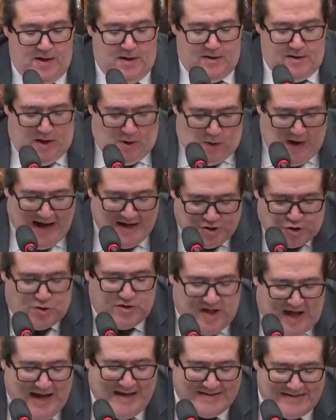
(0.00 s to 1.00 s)
Eu acho
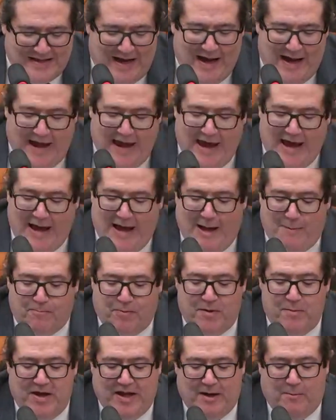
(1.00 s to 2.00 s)
que essa é a
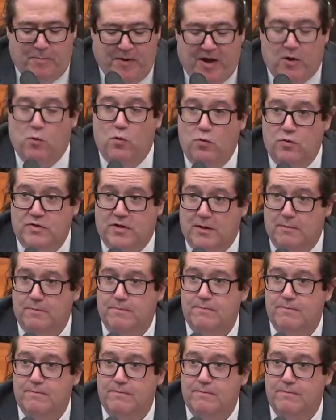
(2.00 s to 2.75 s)
primeira pergunta.